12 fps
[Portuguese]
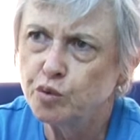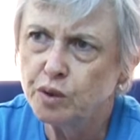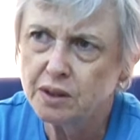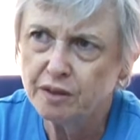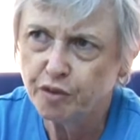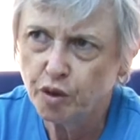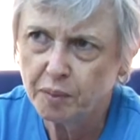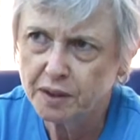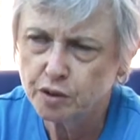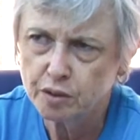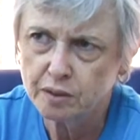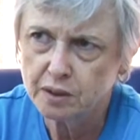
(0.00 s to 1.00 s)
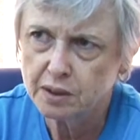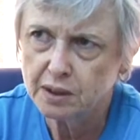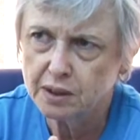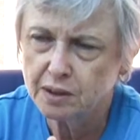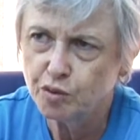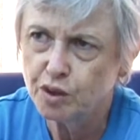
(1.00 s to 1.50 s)
duas informações,
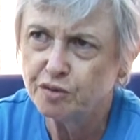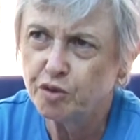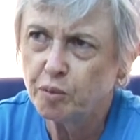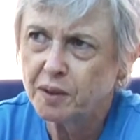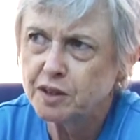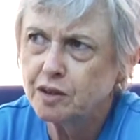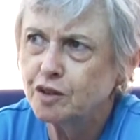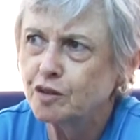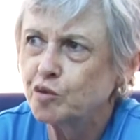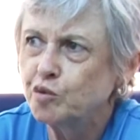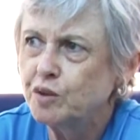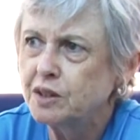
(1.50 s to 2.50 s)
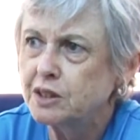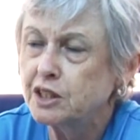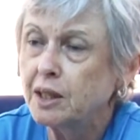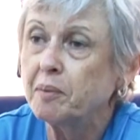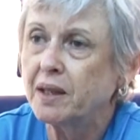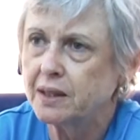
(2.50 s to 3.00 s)
que, duas informações não, duas
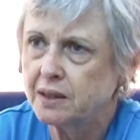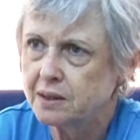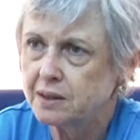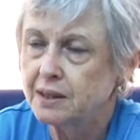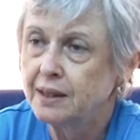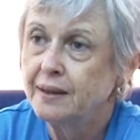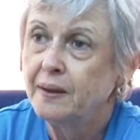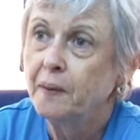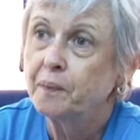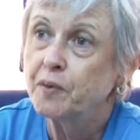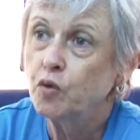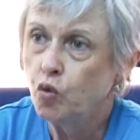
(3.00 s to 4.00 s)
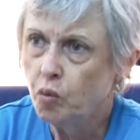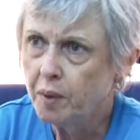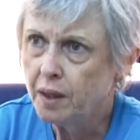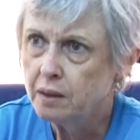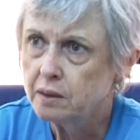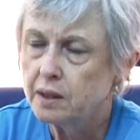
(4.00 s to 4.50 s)
chamadas.
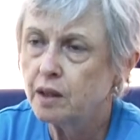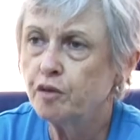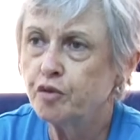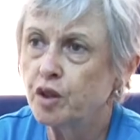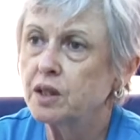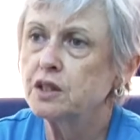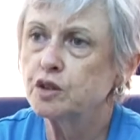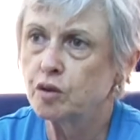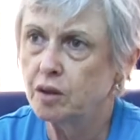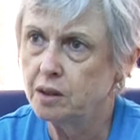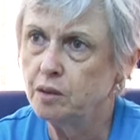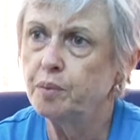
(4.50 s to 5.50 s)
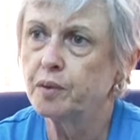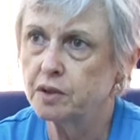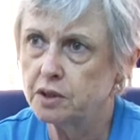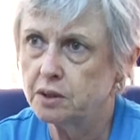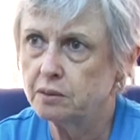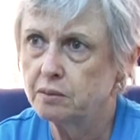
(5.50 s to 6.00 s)
Uma é o fora da escola não
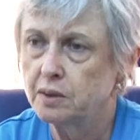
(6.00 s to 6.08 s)
pode.